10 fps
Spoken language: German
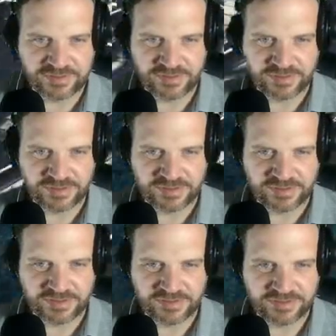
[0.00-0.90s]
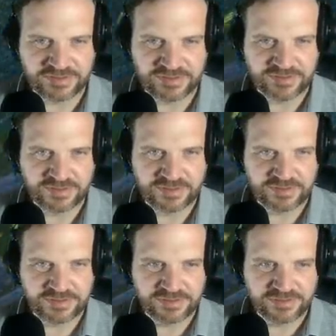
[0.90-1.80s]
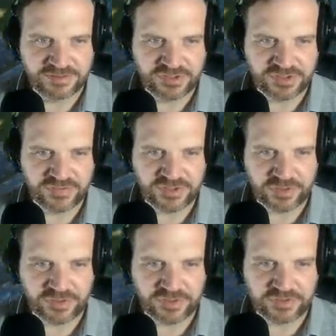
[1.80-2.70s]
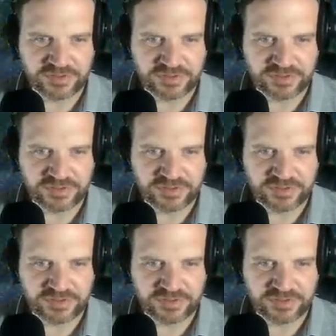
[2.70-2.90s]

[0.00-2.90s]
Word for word: Auch hier. Die Schiffschaukel.